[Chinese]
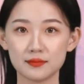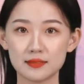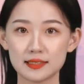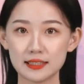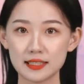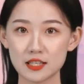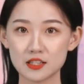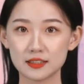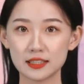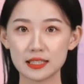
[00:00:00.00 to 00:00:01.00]
今天
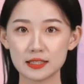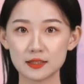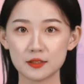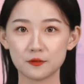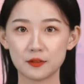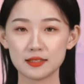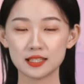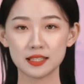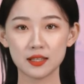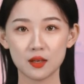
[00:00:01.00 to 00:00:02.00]
是第一次逢
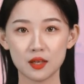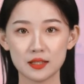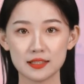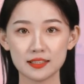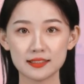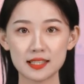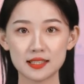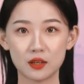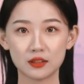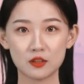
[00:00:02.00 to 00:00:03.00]
集，乡间
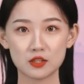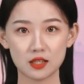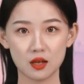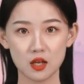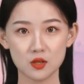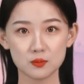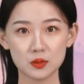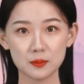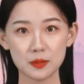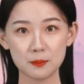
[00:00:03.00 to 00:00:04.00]
小道上
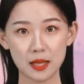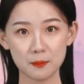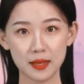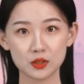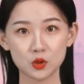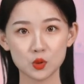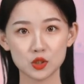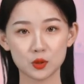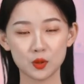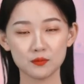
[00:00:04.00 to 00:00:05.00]
密密麻麻都
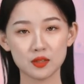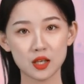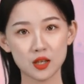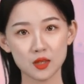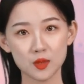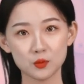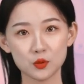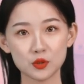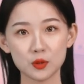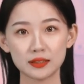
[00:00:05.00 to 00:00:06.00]
是人。
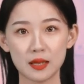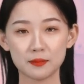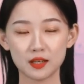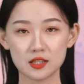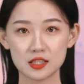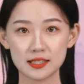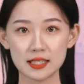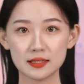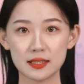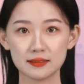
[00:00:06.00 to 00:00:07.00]
木秀他们很是
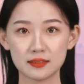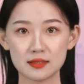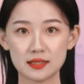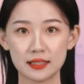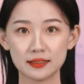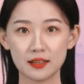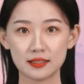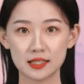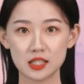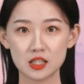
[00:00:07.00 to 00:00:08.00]
艰难的才到
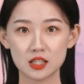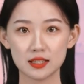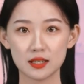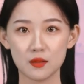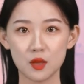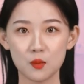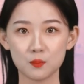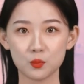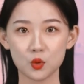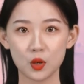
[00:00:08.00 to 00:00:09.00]
了集市里，
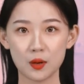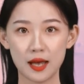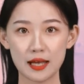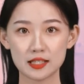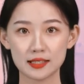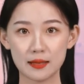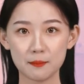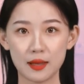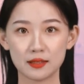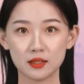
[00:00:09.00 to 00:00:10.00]
不过还是来
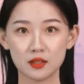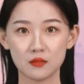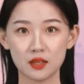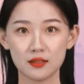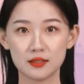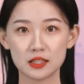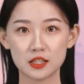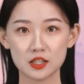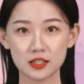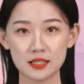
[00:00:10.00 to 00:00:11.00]
晚了。
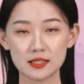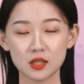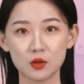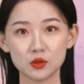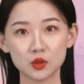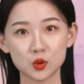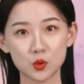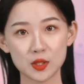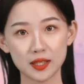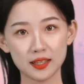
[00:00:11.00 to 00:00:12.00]
集市里早就都
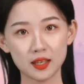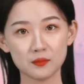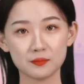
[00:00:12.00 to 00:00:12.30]
是人了，